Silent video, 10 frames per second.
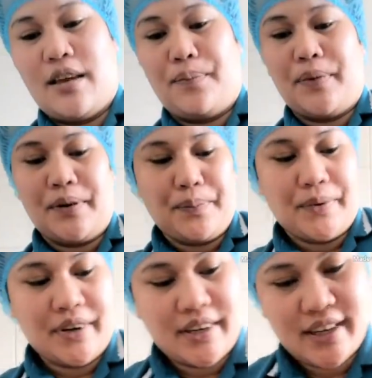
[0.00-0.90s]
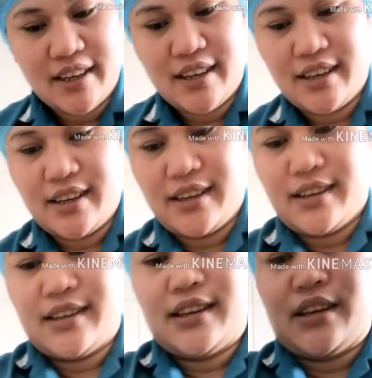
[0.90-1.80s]
I-prepare.
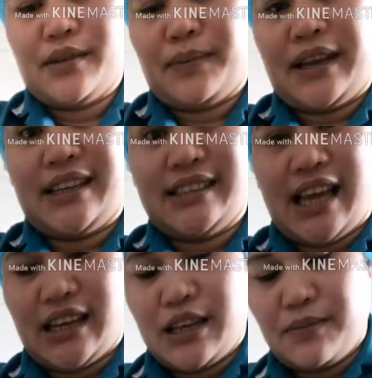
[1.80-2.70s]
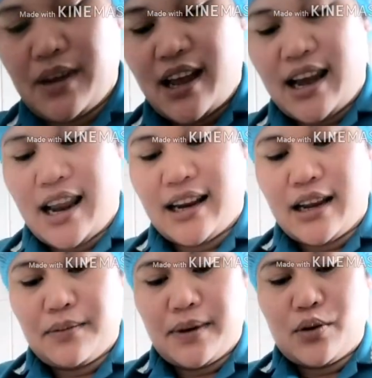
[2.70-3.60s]
Para sa aking mga
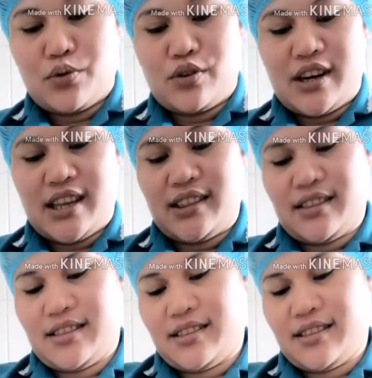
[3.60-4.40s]
alagang makulit.